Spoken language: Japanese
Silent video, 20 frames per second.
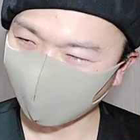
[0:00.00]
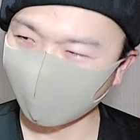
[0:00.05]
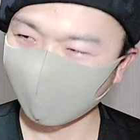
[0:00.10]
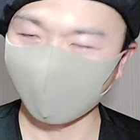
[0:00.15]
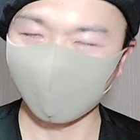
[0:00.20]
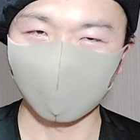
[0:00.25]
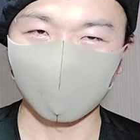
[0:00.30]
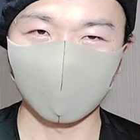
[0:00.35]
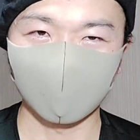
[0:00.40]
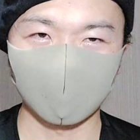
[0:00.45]
め
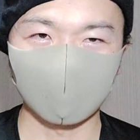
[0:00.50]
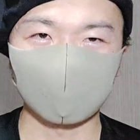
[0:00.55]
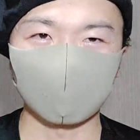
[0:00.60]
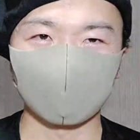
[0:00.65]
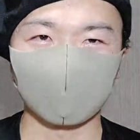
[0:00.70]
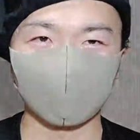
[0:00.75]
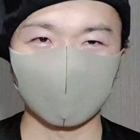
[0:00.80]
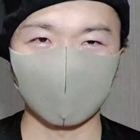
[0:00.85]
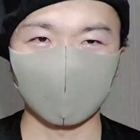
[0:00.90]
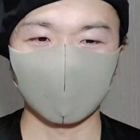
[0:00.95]
ないのかなと
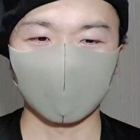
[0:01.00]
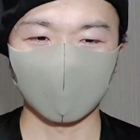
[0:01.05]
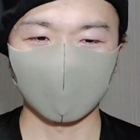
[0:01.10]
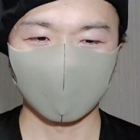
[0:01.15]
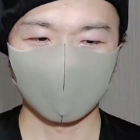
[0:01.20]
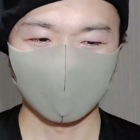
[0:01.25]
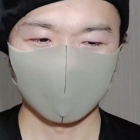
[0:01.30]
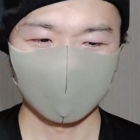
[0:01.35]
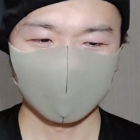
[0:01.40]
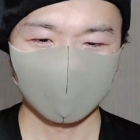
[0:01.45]
思っ
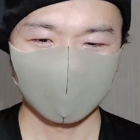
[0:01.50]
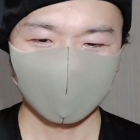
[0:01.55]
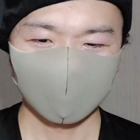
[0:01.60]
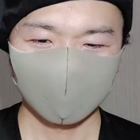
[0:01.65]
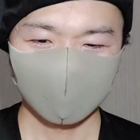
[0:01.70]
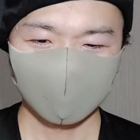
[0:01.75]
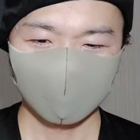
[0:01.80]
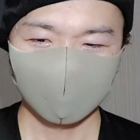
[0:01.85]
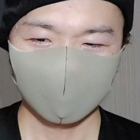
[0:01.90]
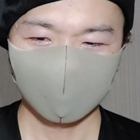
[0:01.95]
て
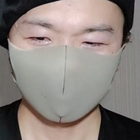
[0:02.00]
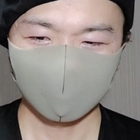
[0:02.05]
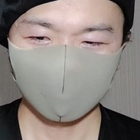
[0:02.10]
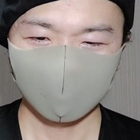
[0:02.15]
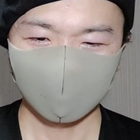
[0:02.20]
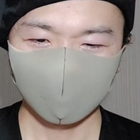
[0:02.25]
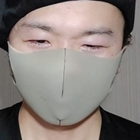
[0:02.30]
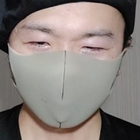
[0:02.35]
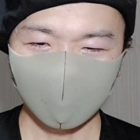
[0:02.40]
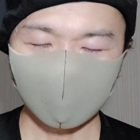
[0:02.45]

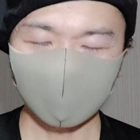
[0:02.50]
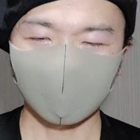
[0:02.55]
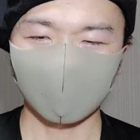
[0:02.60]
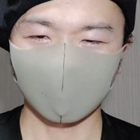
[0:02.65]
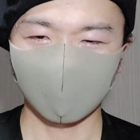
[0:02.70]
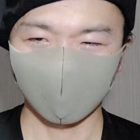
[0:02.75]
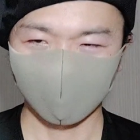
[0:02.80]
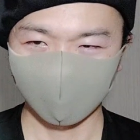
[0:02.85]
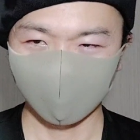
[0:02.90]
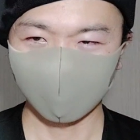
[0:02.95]
嫌だ
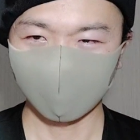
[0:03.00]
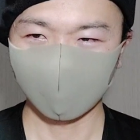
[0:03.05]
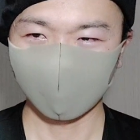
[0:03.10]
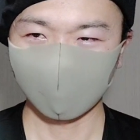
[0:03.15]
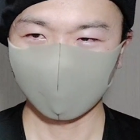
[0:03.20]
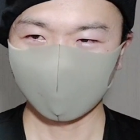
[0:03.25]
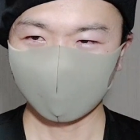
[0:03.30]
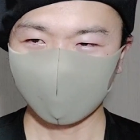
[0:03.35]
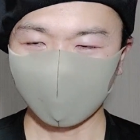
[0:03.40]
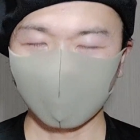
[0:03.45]
か
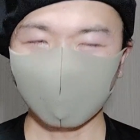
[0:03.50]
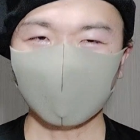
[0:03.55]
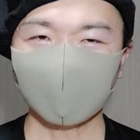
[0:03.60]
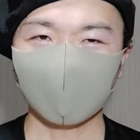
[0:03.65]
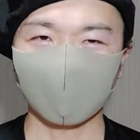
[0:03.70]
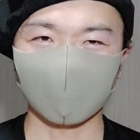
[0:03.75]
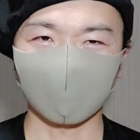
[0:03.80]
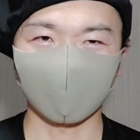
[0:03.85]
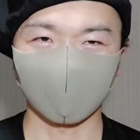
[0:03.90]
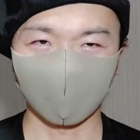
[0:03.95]
ら
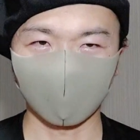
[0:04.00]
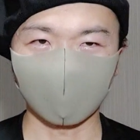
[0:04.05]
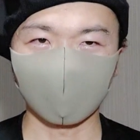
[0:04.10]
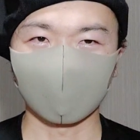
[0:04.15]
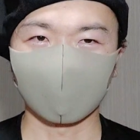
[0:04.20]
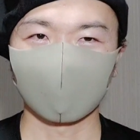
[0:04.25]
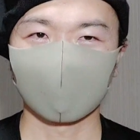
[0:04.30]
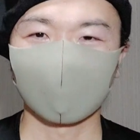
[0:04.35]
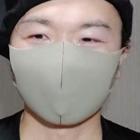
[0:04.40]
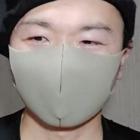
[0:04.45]
ダメだか
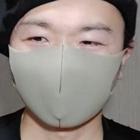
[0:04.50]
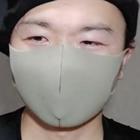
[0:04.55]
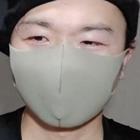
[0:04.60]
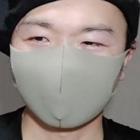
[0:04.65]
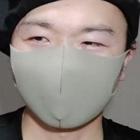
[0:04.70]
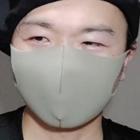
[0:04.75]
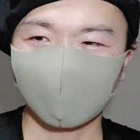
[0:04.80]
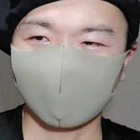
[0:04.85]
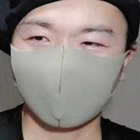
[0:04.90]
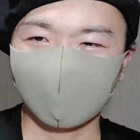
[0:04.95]
ら
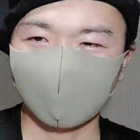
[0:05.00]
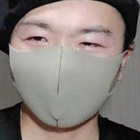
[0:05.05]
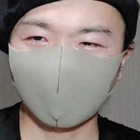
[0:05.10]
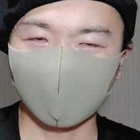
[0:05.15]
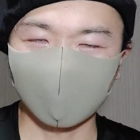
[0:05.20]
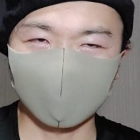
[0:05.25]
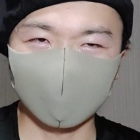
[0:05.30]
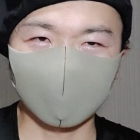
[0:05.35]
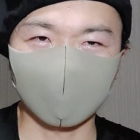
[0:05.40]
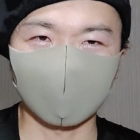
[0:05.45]

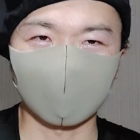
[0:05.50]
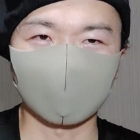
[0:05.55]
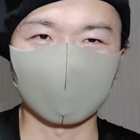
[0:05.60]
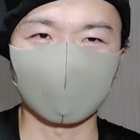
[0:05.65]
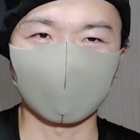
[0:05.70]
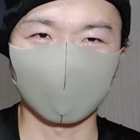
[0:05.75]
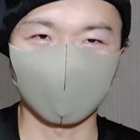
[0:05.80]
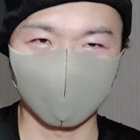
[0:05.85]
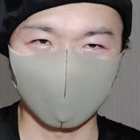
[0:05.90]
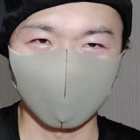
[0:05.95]
返さないん
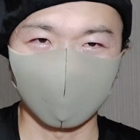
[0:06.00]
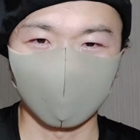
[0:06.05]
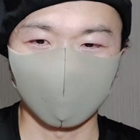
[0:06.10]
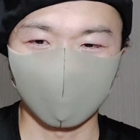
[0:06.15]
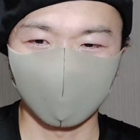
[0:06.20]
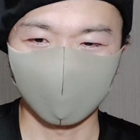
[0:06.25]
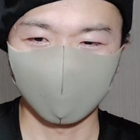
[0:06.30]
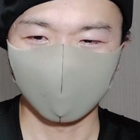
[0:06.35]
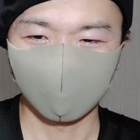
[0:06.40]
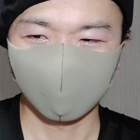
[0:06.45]
ですよ。
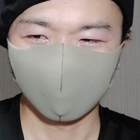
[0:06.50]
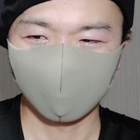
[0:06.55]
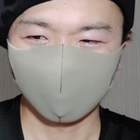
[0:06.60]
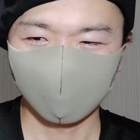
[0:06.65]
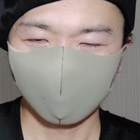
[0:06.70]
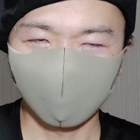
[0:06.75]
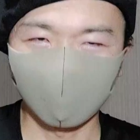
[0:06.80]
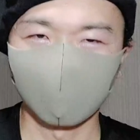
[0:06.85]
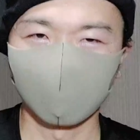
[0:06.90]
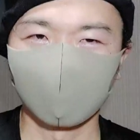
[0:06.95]

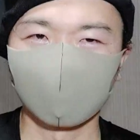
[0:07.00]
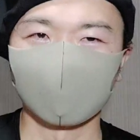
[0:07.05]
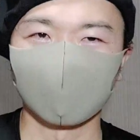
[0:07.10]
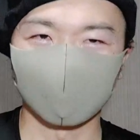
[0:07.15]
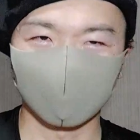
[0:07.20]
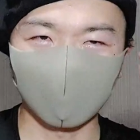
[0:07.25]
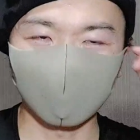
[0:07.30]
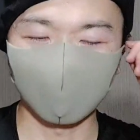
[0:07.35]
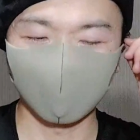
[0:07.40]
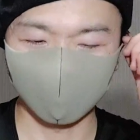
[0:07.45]
と思うん
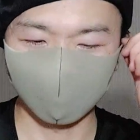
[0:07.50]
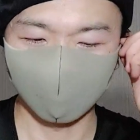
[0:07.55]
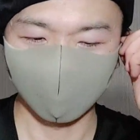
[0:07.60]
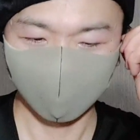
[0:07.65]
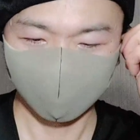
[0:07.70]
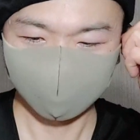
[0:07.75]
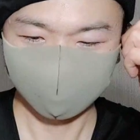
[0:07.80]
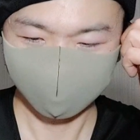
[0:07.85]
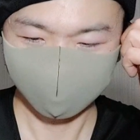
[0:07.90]
ですね僕は。